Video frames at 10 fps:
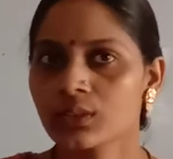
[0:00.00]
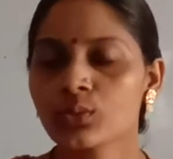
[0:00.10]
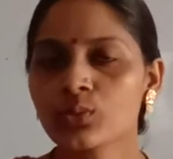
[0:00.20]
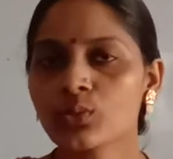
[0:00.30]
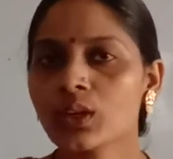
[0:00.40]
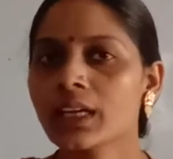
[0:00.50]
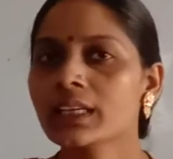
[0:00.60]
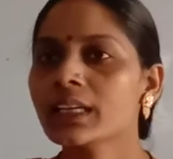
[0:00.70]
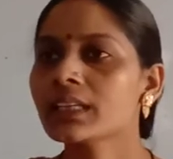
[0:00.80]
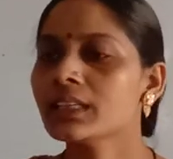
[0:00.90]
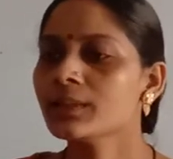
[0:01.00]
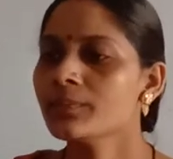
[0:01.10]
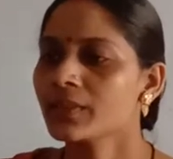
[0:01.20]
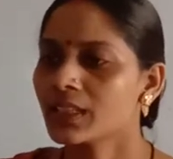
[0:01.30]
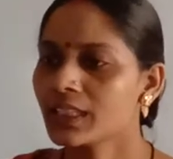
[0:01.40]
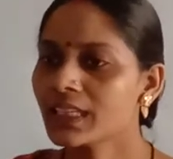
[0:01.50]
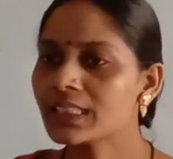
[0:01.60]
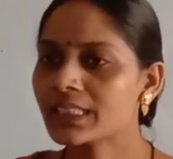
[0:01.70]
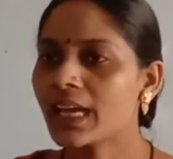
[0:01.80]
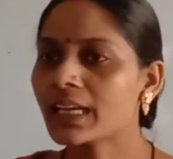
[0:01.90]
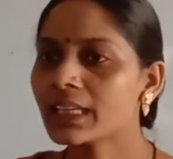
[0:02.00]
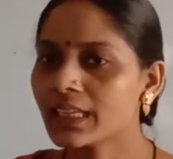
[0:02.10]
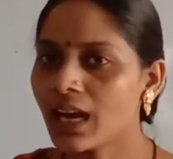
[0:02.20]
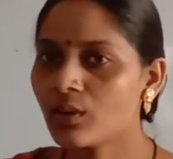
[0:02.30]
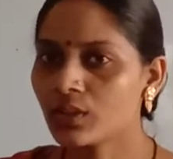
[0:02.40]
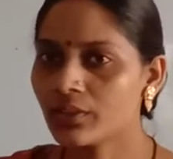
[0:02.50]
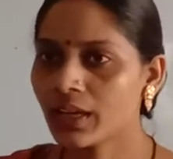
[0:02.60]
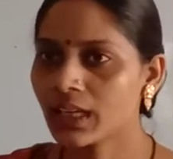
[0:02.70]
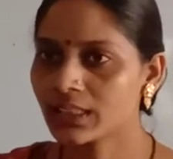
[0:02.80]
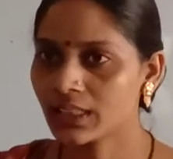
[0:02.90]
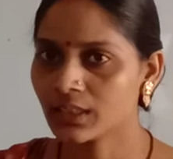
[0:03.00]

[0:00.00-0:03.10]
तो उनको लगे कि नहीं इसके आगे क्या होने वाला